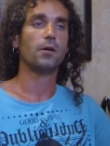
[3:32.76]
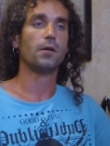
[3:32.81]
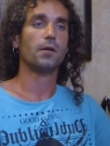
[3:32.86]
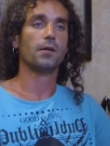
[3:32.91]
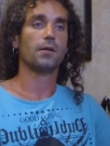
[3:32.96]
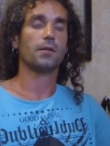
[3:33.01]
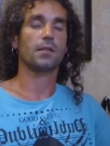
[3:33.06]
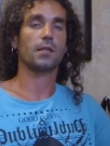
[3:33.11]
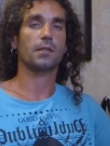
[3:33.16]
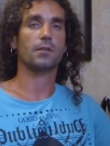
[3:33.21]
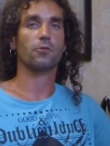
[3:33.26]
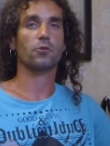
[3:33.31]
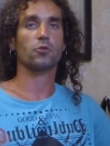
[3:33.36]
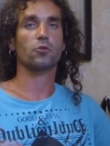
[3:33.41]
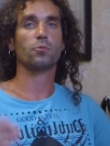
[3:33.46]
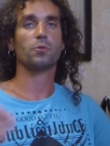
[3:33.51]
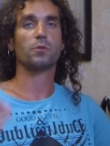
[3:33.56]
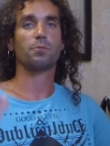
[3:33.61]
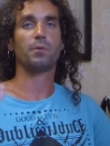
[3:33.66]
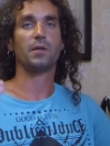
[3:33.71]
для того,
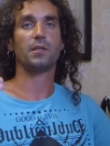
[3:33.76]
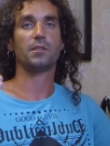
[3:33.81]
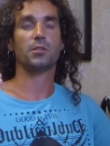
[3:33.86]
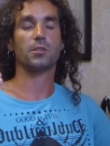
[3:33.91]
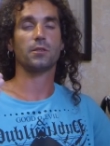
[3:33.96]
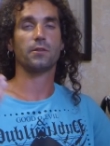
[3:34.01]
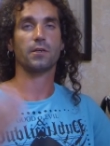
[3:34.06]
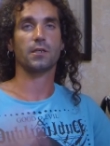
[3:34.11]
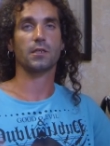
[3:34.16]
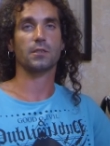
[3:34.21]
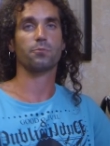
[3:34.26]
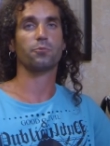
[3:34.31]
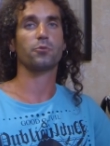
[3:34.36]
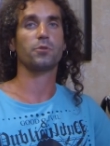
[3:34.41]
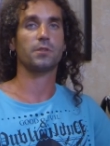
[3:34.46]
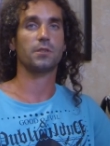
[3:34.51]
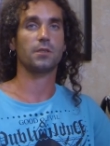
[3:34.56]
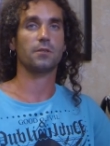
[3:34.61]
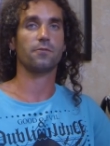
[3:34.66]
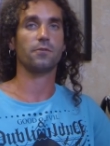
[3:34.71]
чтобы успеть человека
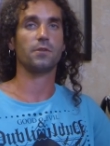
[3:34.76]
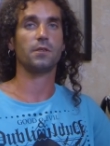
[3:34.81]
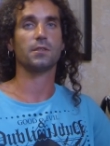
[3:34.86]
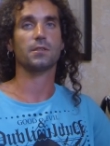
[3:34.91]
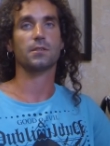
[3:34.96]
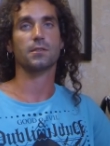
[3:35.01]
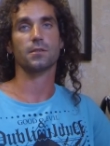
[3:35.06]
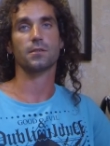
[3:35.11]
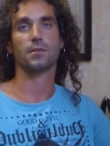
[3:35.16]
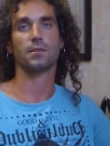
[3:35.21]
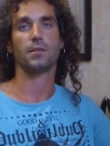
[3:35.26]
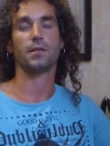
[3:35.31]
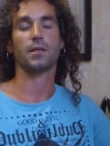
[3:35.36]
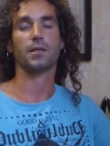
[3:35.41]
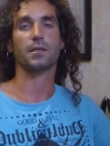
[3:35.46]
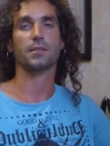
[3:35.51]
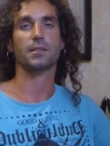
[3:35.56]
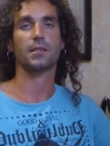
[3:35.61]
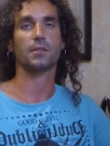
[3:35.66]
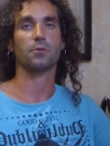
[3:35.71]
спустить вниз и
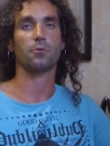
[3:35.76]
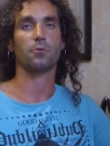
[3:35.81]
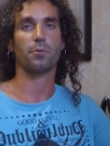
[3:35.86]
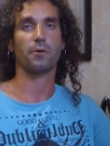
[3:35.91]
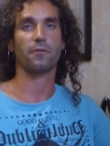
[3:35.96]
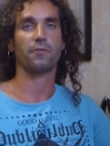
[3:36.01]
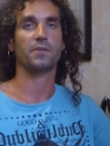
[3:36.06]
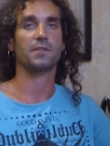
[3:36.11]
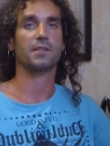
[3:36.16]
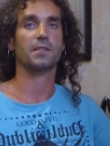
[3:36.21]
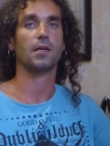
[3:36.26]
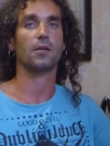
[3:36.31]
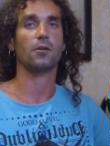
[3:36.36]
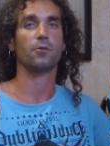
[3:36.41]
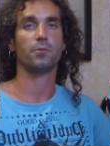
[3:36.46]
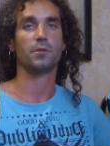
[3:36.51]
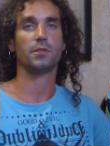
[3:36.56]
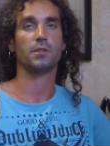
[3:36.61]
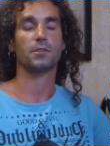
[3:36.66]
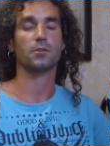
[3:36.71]
оказать ему профессиональную
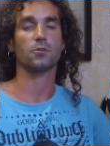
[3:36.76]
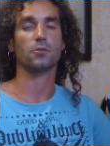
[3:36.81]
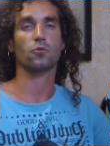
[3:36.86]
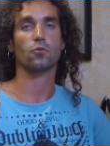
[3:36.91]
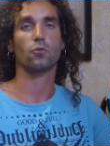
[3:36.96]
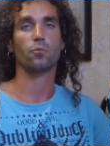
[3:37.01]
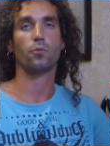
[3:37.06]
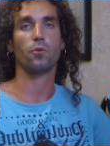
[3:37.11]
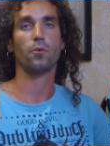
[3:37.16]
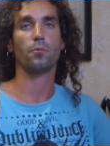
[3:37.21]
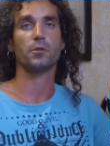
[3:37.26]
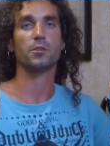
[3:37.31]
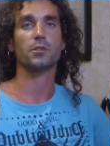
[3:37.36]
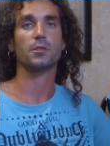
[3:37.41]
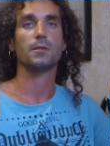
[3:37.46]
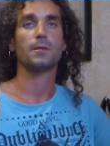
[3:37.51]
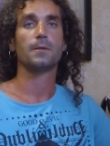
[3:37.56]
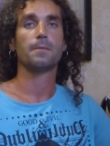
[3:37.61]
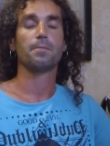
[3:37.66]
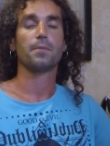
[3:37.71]
медицинскую помощь,
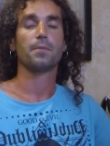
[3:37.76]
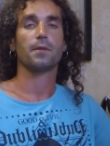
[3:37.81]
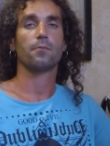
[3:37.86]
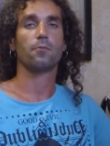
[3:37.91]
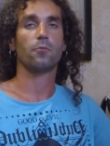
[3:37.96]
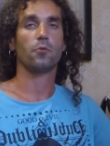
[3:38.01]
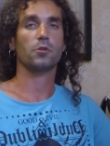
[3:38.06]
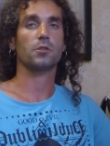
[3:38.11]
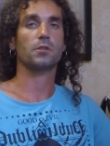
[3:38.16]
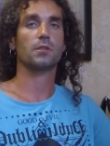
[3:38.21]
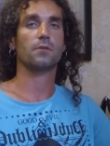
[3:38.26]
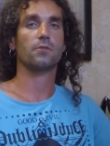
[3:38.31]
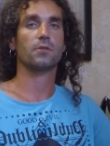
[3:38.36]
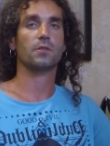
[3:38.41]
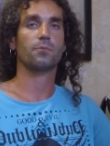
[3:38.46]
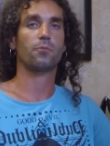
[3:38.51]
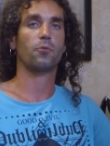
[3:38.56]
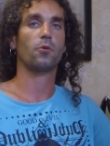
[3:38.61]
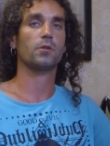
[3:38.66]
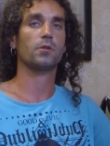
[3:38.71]
можно
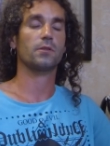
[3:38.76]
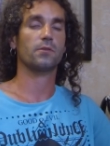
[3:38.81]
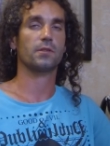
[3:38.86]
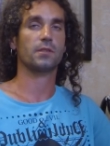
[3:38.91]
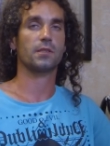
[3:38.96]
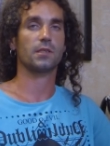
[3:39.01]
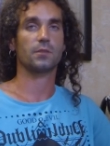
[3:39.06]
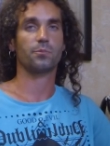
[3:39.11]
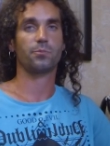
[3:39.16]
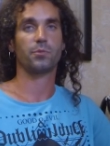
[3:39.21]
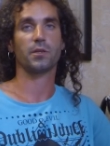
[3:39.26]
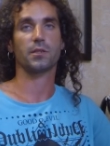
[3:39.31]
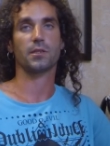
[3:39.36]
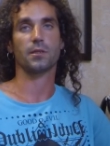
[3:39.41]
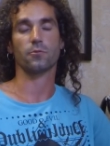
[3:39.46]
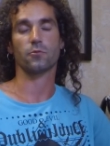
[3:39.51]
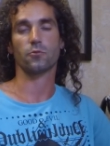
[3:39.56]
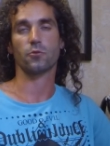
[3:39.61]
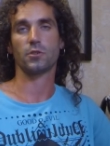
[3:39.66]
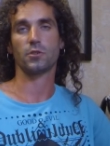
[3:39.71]
воспользоваться
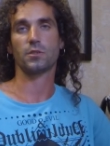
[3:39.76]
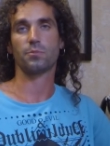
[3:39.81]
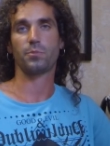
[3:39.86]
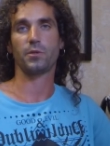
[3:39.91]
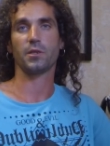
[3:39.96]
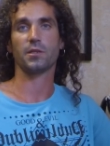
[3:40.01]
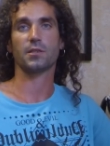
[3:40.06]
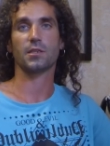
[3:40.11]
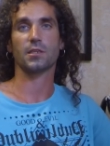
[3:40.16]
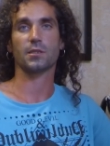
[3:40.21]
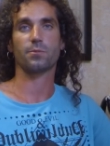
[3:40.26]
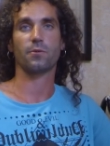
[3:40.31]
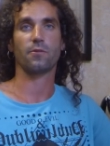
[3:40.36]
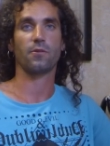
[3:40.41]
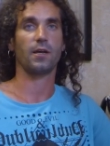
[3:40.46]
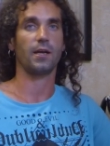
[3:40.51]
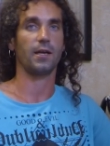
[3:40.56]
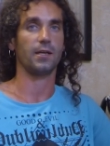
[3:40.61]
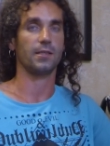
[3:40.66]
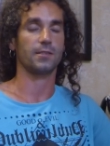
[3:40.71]
спиртом. То есть спирт
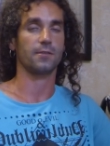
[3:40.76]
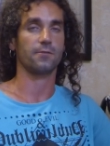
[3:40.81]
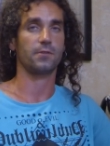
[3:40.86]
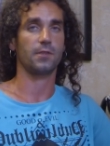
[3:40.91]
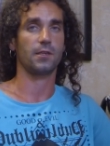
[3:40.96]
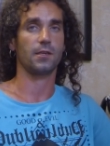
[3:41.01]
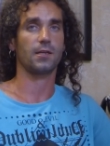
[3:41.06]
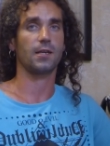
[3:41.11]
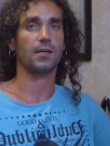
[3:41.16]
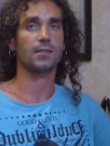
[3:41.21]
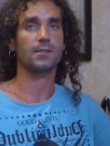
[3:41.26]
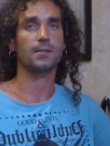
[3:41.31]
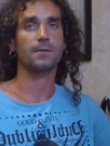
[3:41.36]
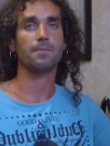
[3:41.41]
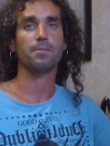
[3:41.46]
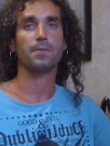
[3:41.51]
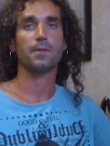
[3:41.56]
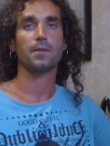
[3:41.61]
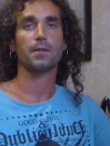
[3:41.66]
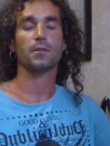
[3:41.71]
разбавляется в три раза,
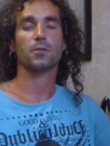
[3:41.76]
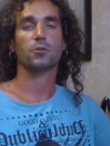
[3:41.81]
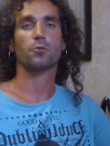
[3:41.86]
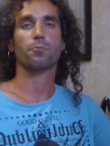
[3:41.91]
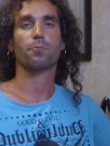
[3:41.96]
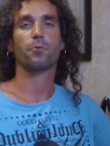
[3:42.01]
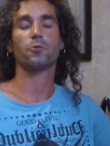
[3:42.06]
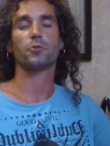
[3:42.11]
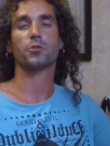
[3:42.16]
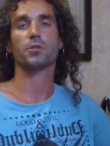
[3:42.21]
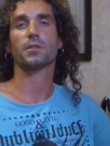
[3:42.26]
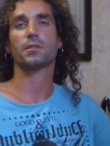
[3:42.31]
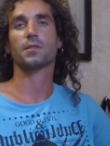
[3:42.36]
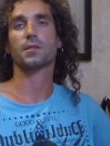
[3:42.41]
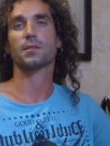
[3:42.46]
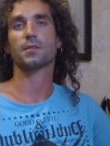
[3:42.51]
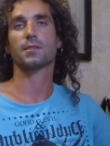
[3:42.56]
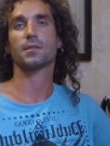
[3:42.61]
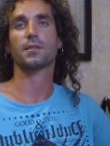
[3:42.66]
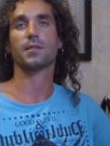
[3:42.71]
чтобы получилась
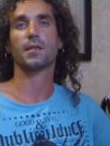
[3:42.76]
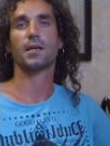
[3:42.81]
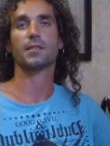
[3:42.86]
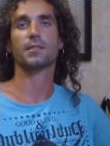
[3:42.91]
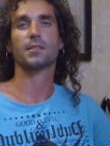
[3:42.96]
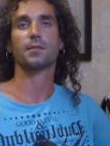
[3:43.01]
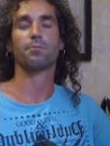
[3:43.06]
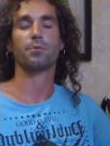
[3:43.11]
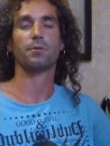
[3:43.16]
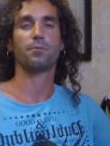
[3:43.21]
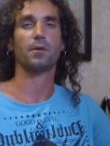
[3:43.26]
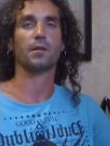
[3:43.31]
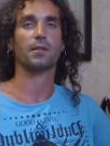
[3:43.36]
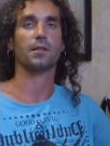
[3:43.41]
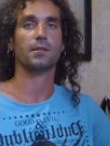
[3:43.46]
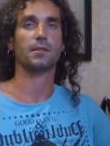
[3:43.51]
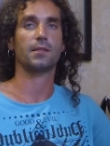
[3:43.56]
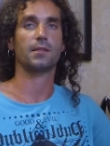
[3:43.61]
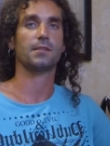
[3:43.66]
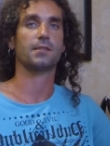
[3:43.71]
концентрация примерно
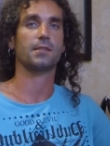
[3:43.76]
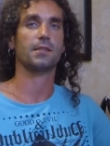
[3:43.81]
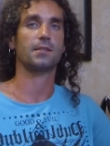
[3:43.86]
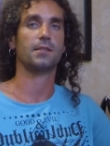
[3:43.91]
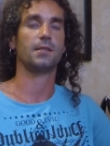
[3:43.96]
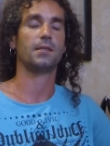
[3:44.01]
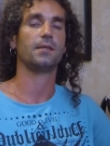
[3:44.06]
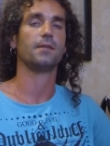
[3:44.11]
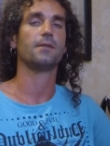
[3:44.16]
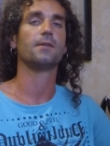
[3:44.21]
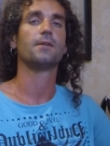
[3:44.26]
33%.